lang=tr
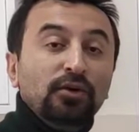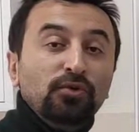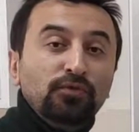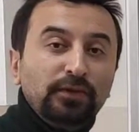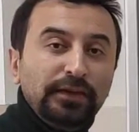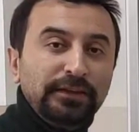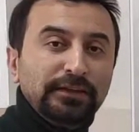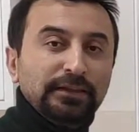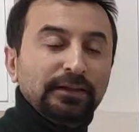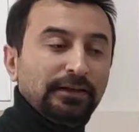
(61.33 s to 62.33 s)

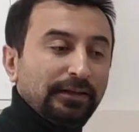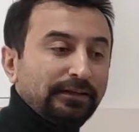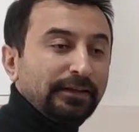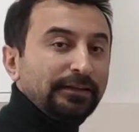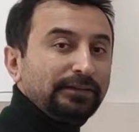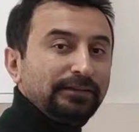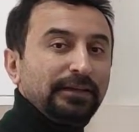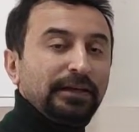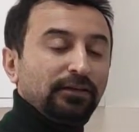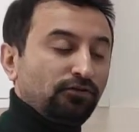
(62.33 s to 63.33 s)
üzerindedir. Laterit
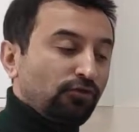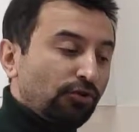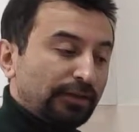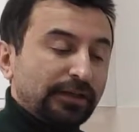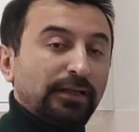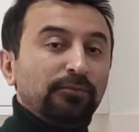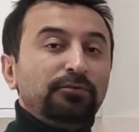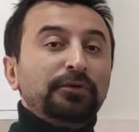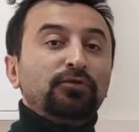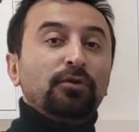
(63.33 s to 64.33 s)
diye çok
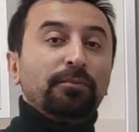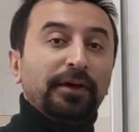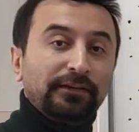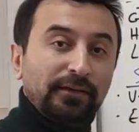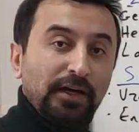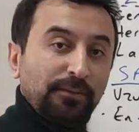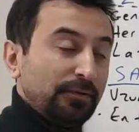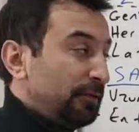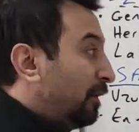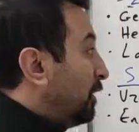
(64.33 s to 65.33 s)
yıkanmış bir toprağa
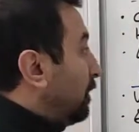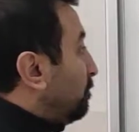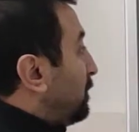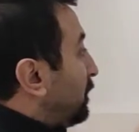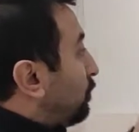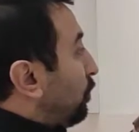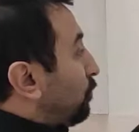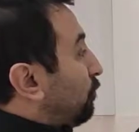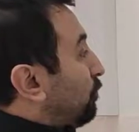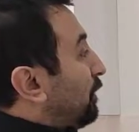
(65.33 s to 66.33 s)
sahiptir. Bitki
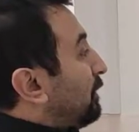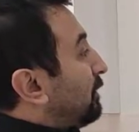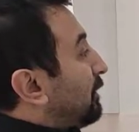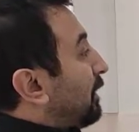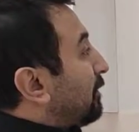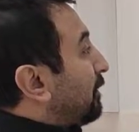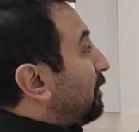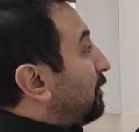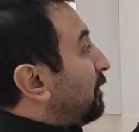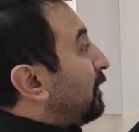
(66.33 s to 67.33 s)
örtüsü nedir
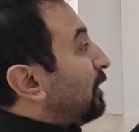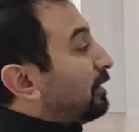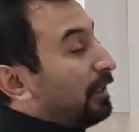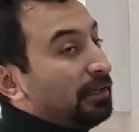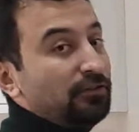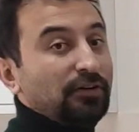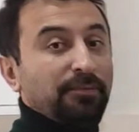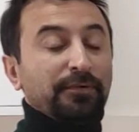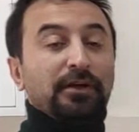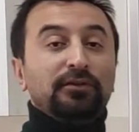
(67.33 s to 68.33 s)
derseniz geniş
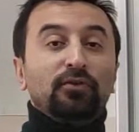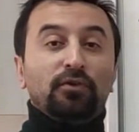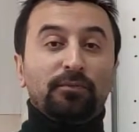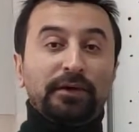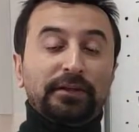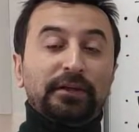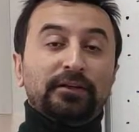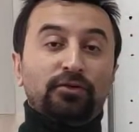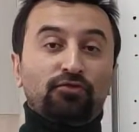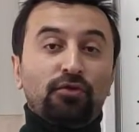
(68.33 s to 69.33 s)
yapraklı
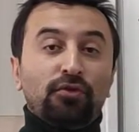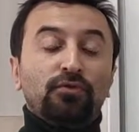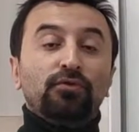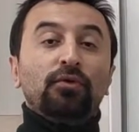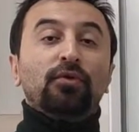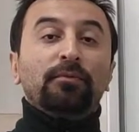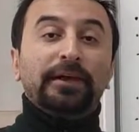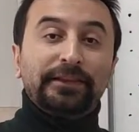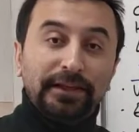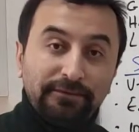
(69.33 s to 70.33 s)
ormanlardır. Çok gür
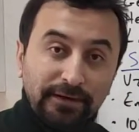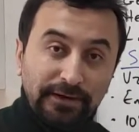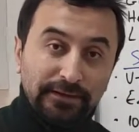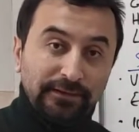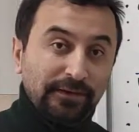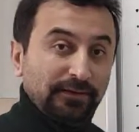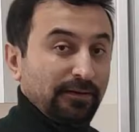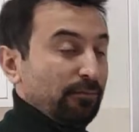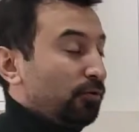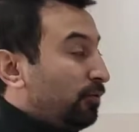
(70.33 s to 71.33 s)
ormanlar vardır
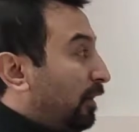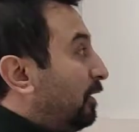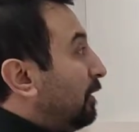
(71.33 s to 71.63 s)
zaten burada.